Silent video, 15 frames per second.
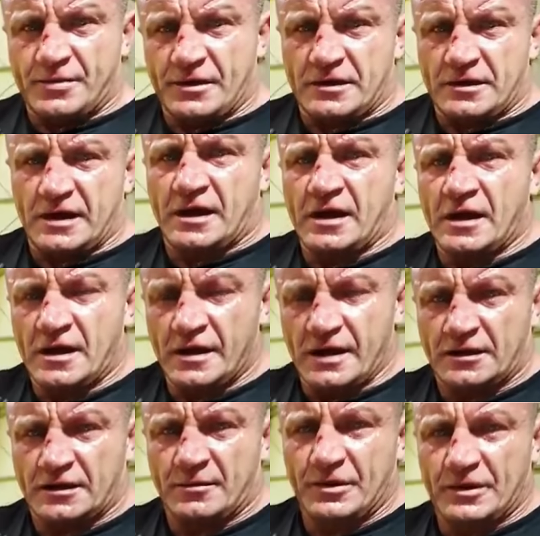piątek,
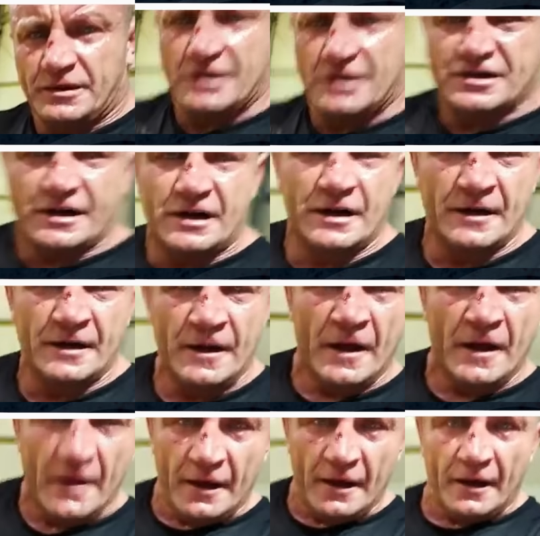jak to piąteczek?
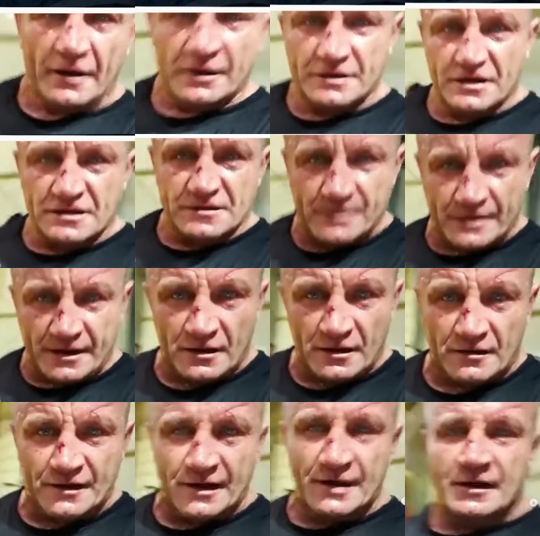Dzień
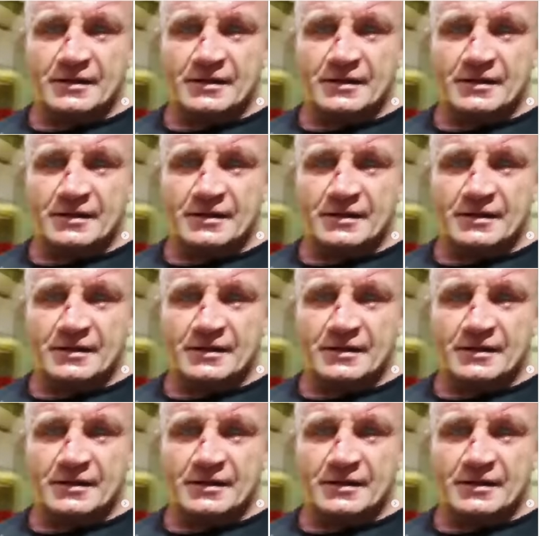sparingowy